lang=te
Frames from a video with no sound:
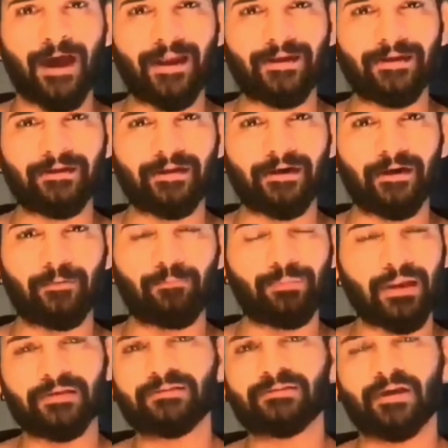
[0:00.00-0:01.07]
అండ్
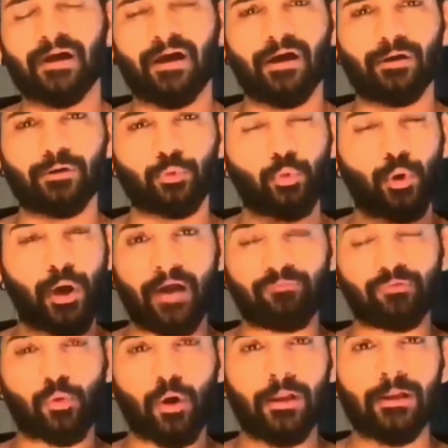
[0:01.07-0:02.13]
బ్లెస్డ్ టు హ్యావ్
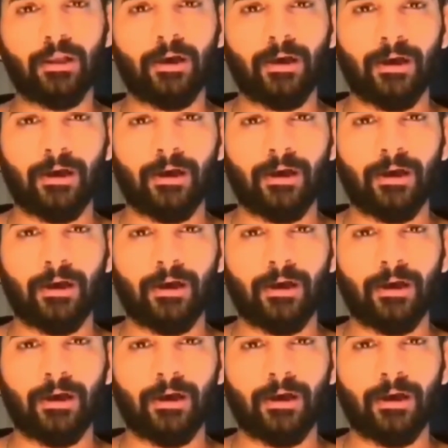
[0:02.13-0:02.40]
యూ ఆల్